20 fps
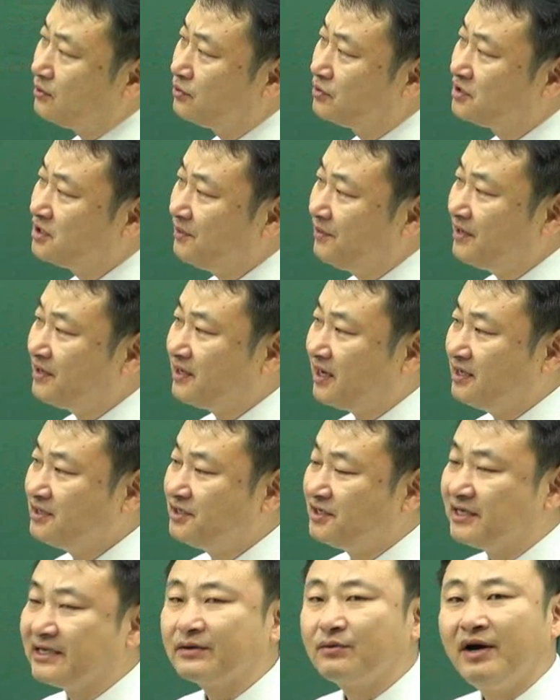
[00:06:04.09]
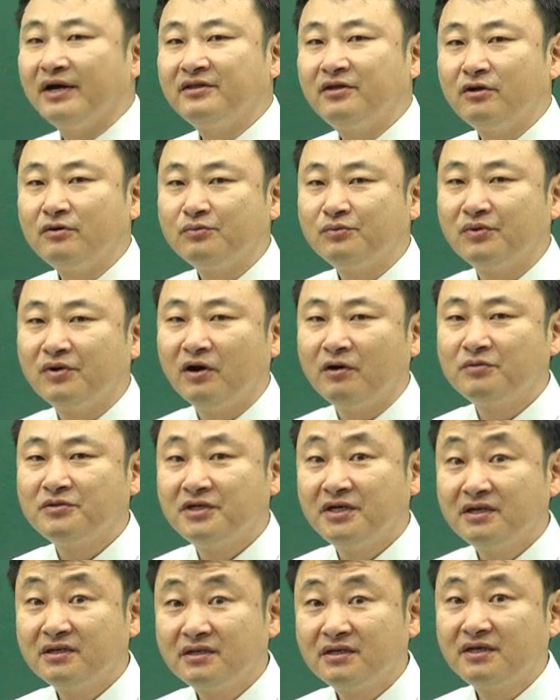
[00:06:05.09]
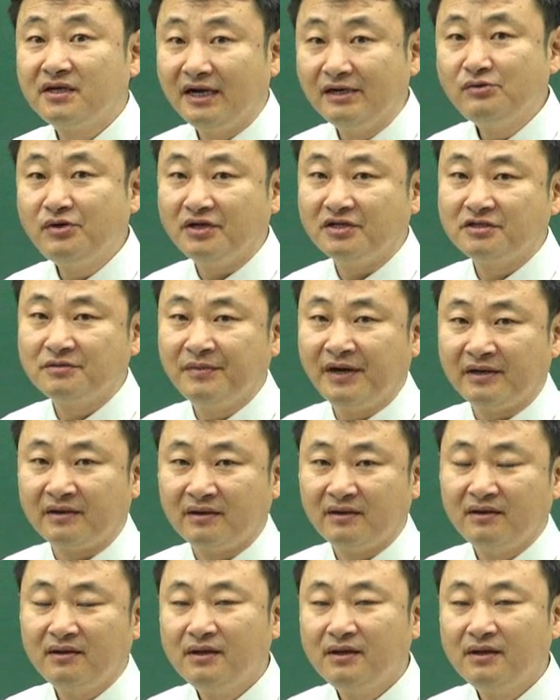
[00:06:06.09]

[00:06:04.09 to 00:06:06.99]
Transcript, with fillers: 60일까지는 과태료 부과 없이 등기할 수 있지만